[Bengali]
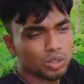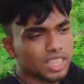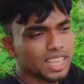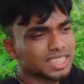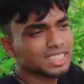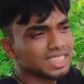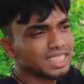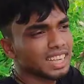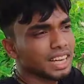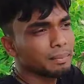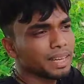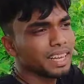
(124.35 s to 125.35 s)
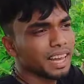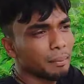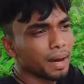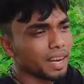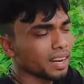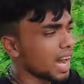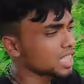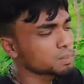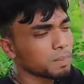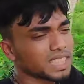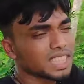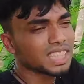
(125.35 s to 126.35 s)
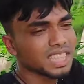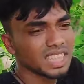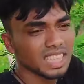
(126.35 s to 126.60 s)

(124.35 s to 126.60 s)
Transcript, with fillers: ঠিক আছে তাই আমি আমার আশপাশের